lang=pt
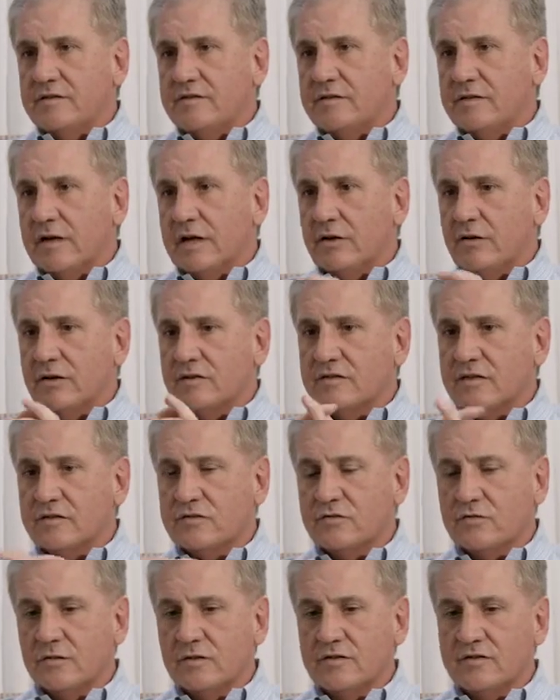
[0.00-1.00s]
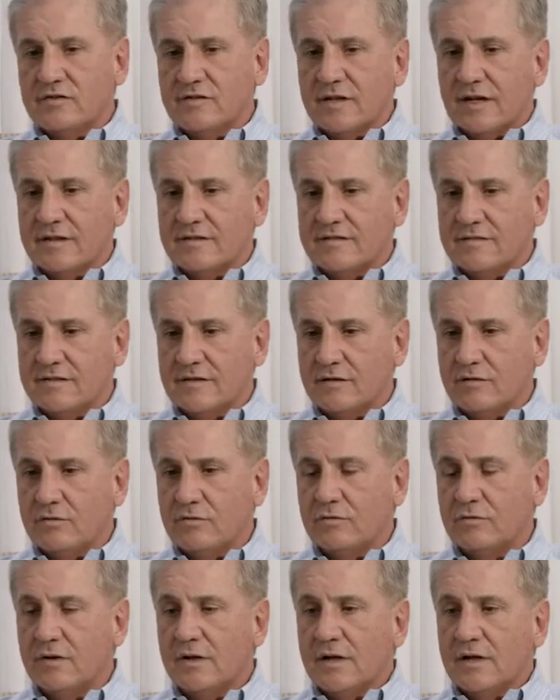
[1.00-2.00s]
Se a nossa
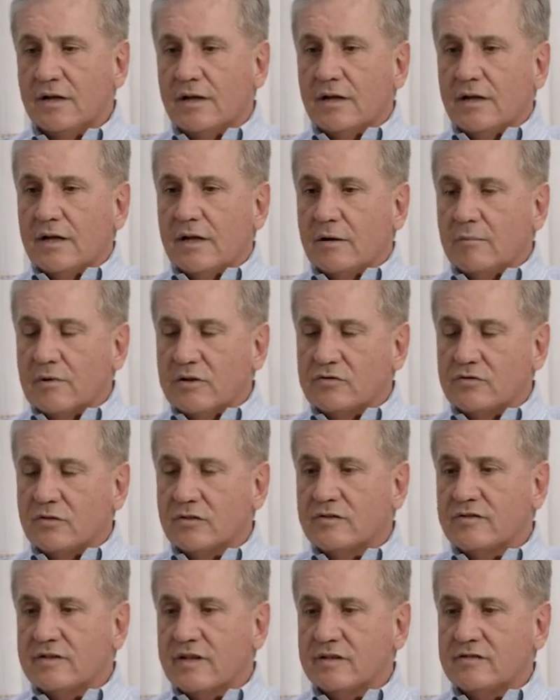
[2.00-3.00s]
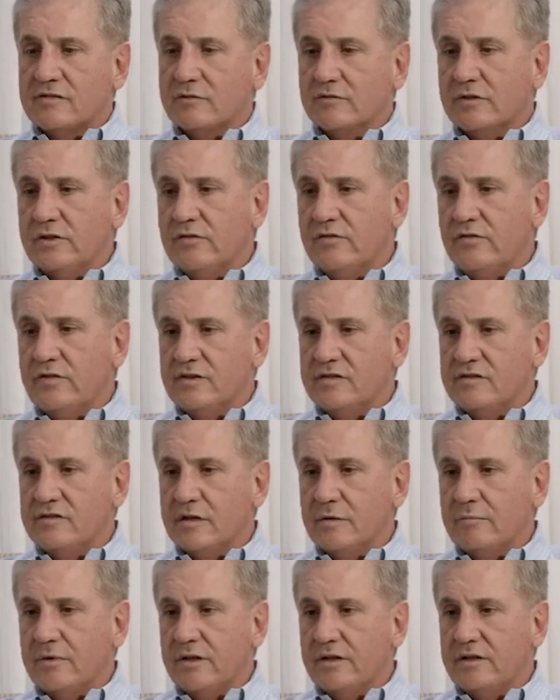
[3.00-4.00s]
solicitação é uma solicitação que
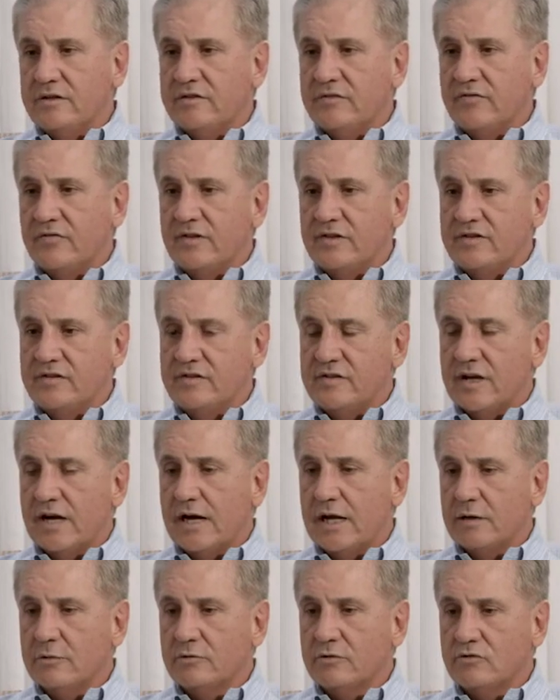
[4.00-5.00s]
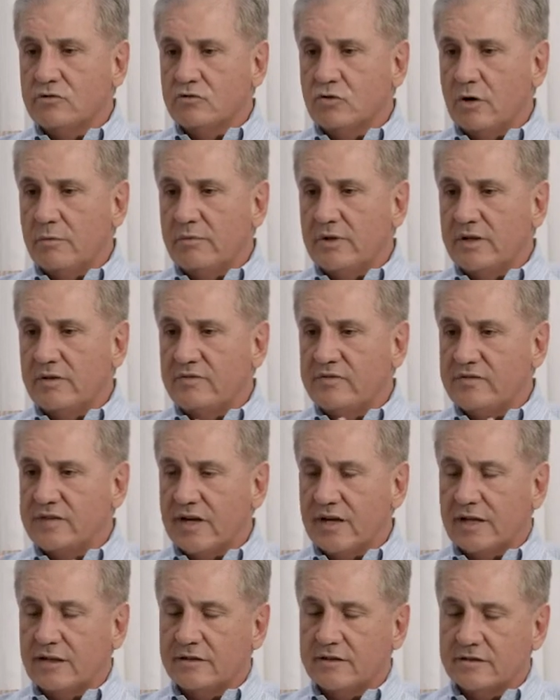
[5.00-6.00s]
vise a beneficiar-nos ou a
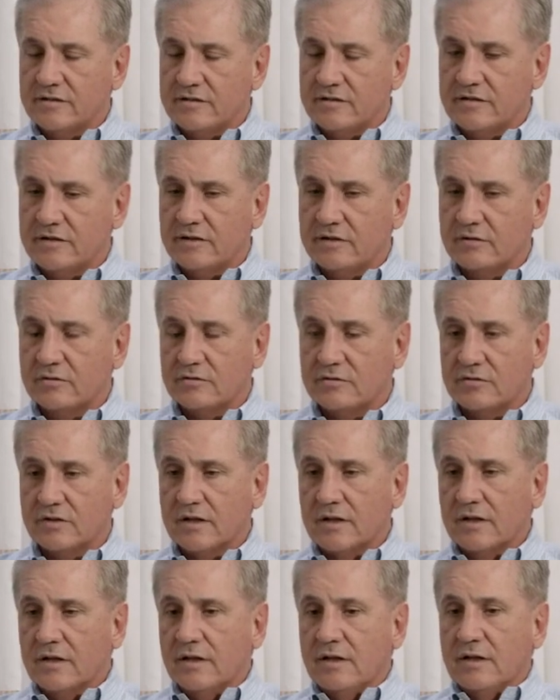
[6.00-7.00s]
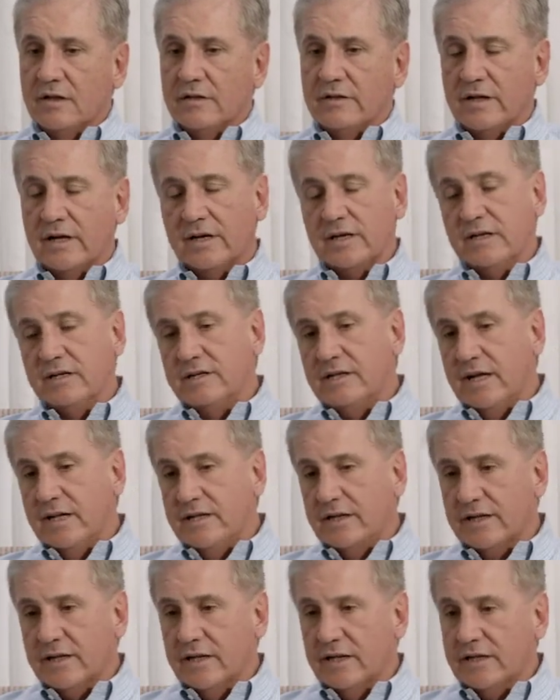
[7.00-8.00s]
beneficiar a terceiros. Na
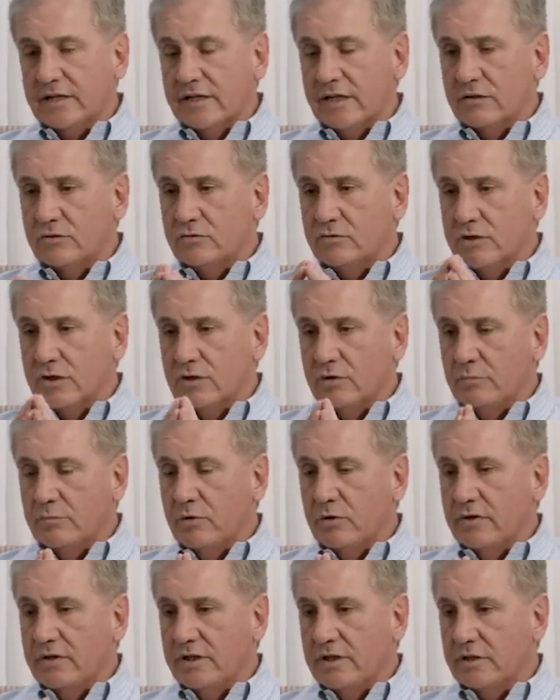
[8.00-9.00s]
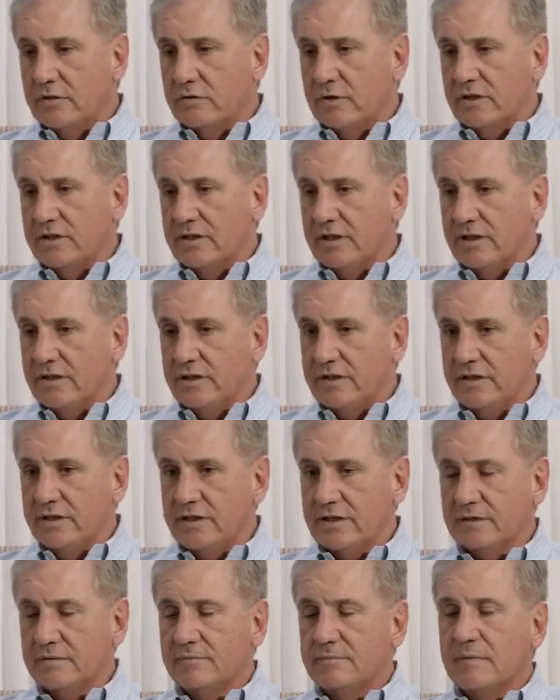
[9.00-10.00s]
realidade, aquela criatura não podendo
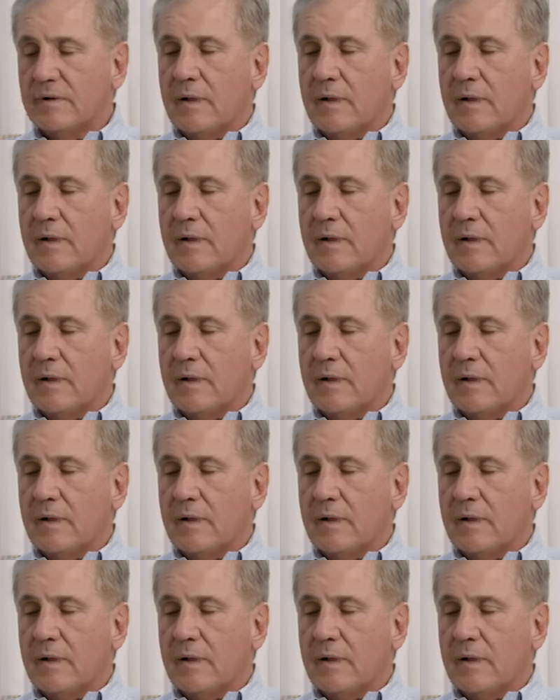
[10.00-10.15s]
atender,